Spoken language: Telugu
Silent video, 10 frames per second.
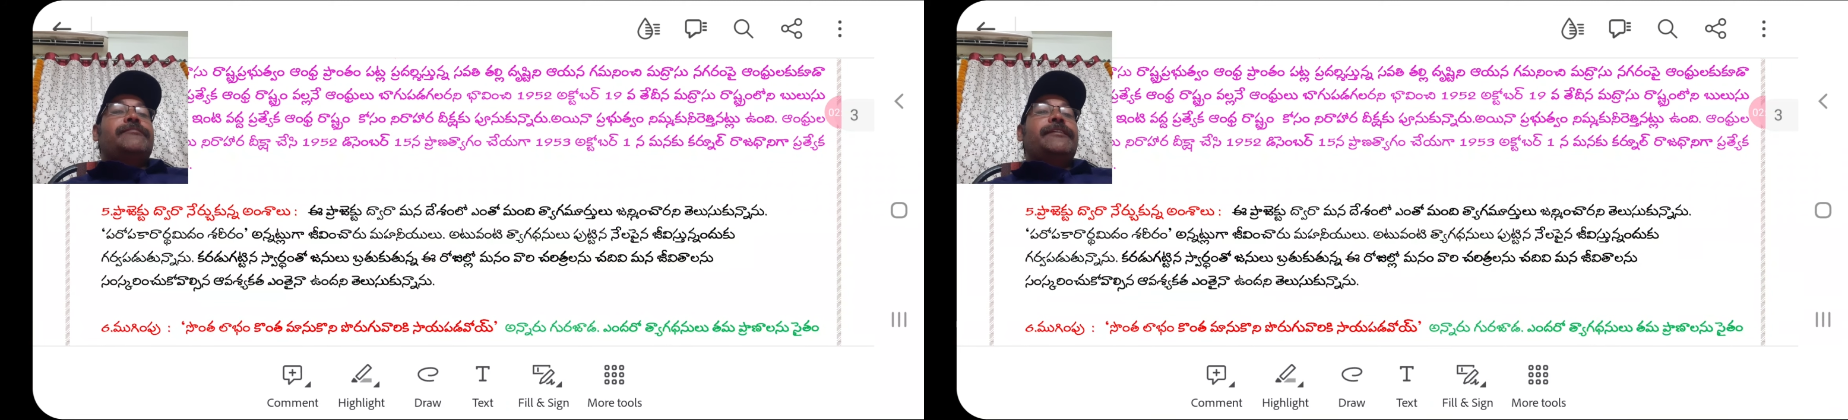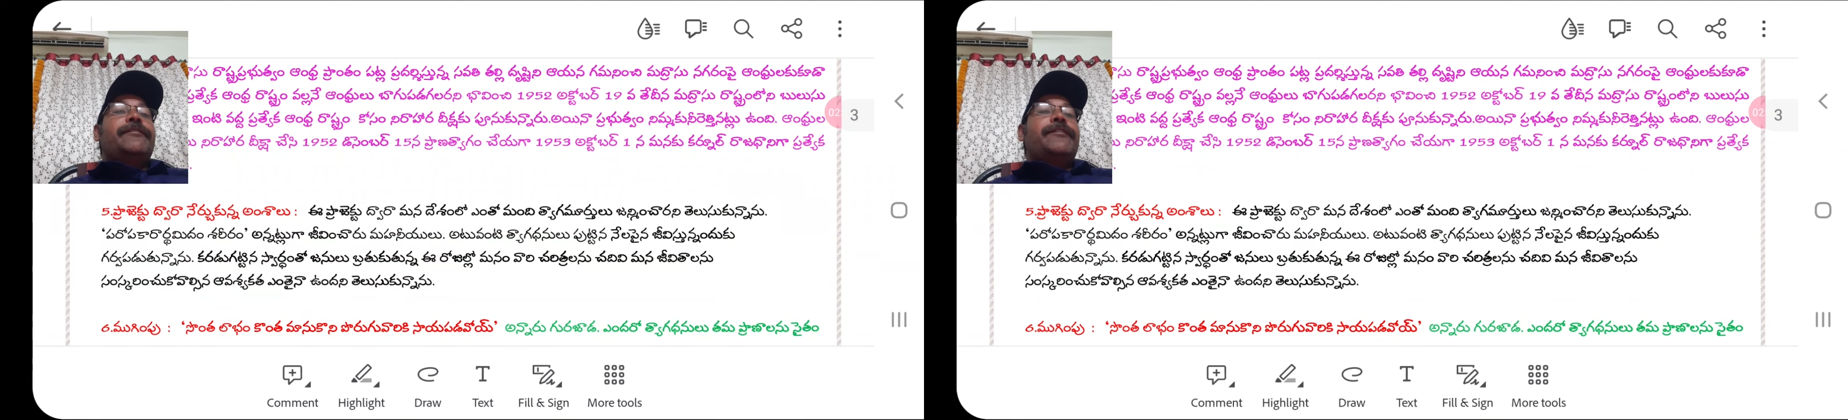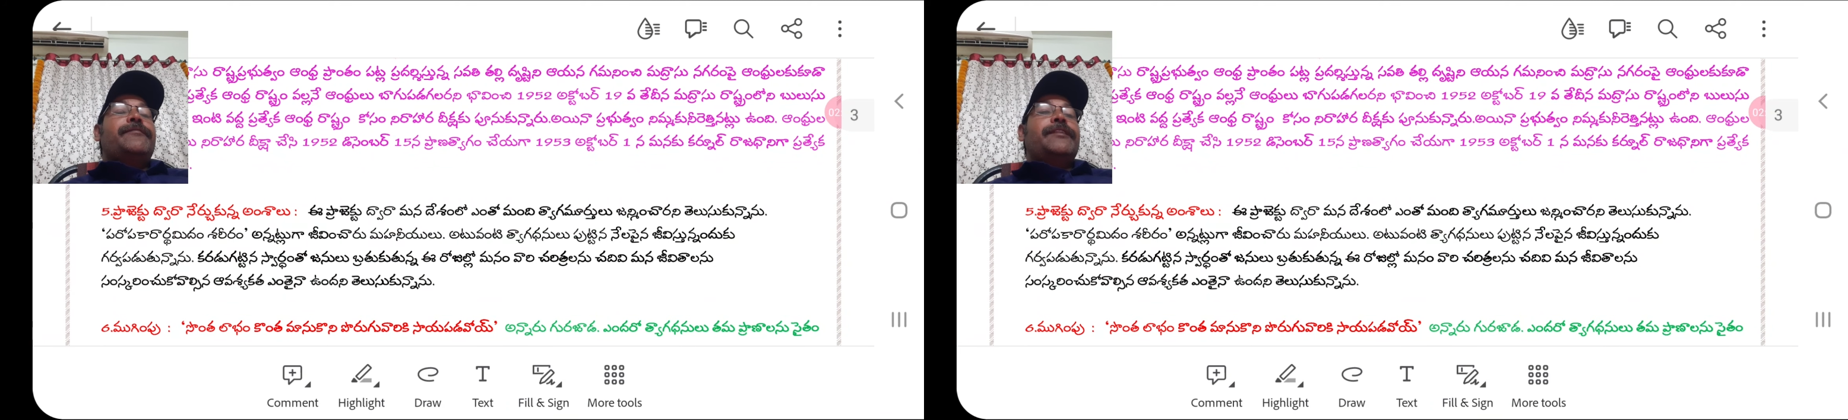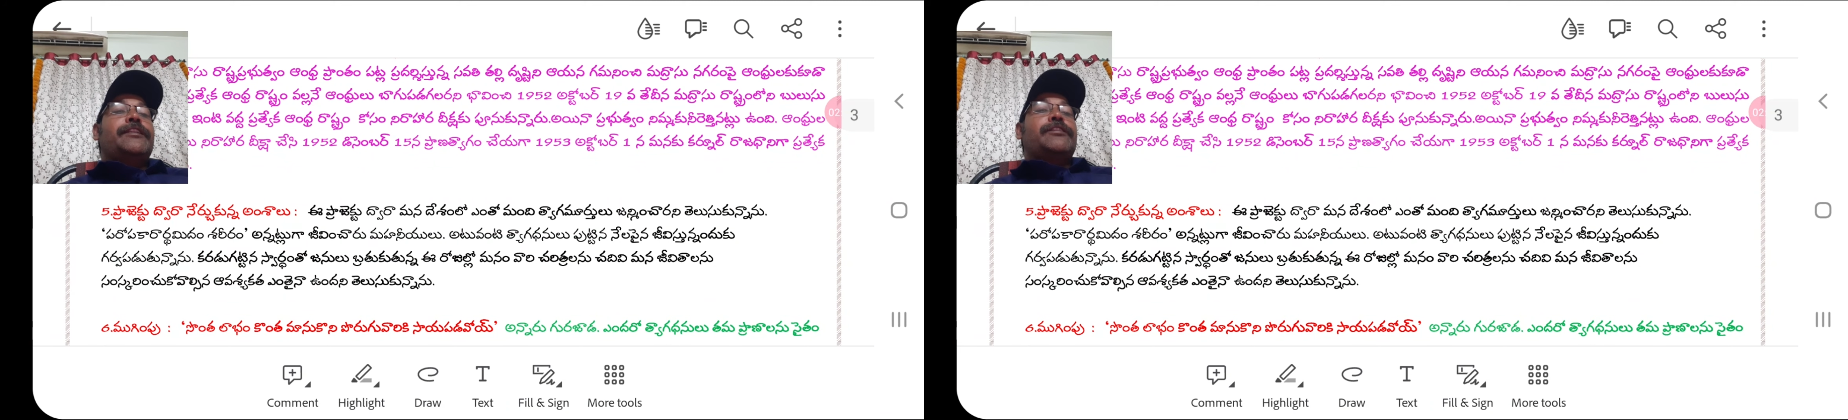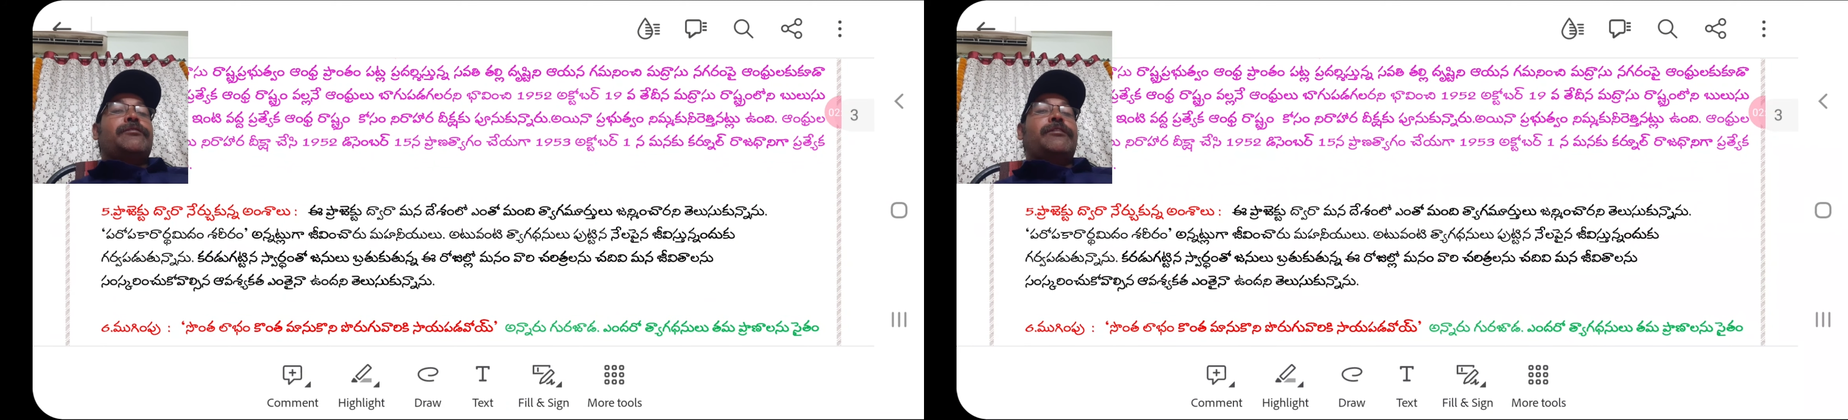ఏమేమి
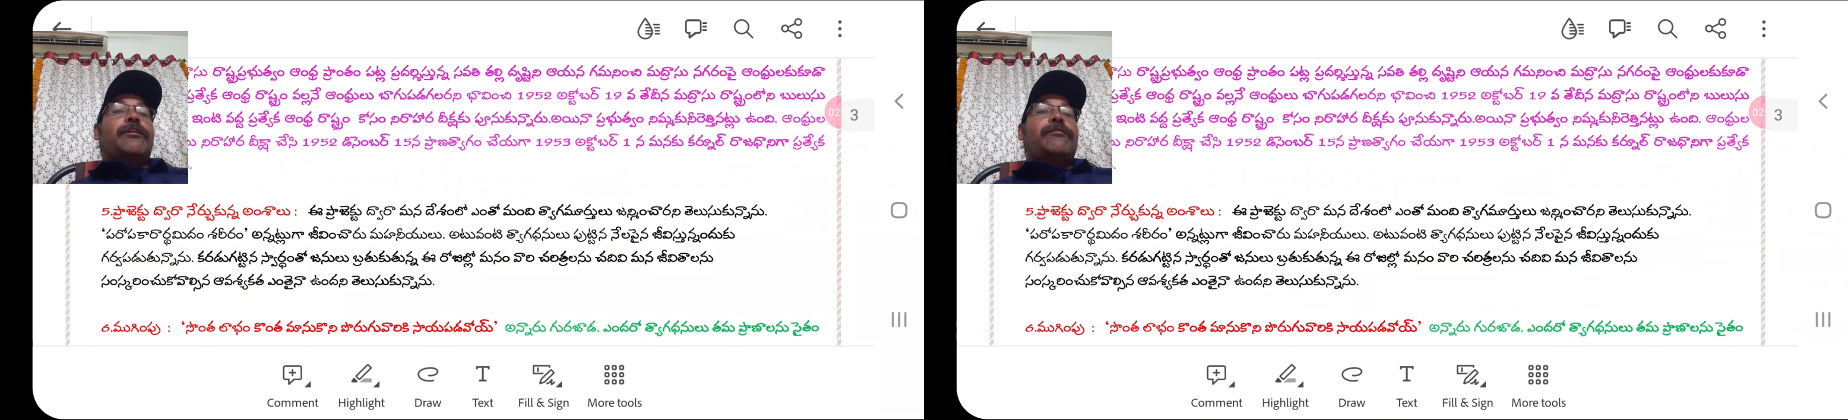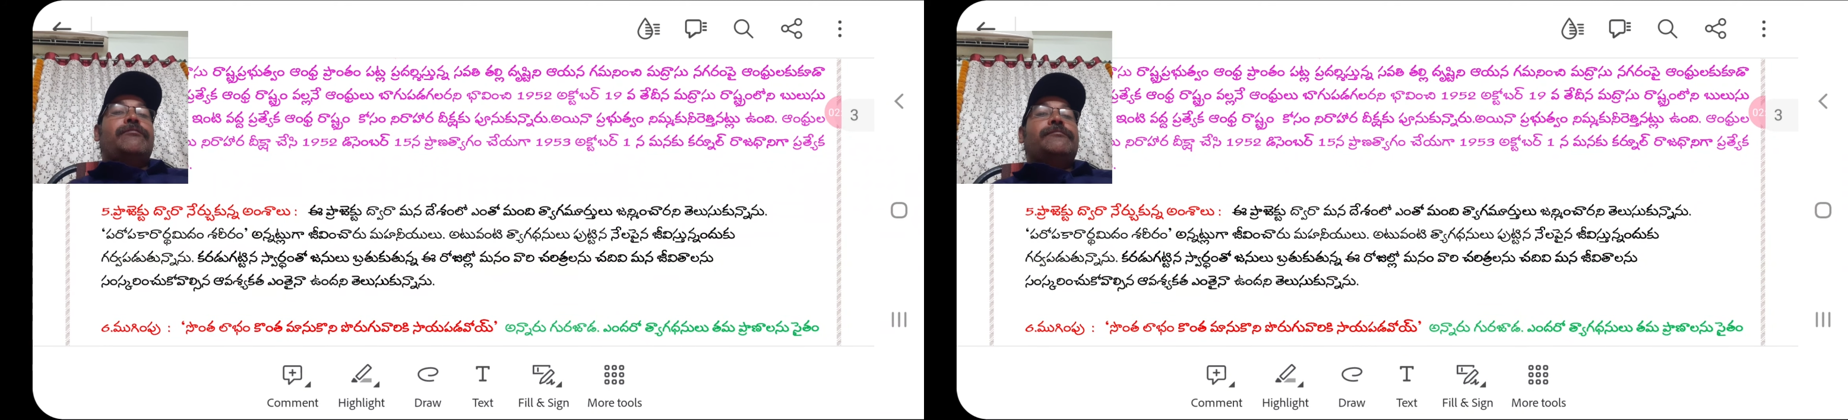నేర్చుకున్నావు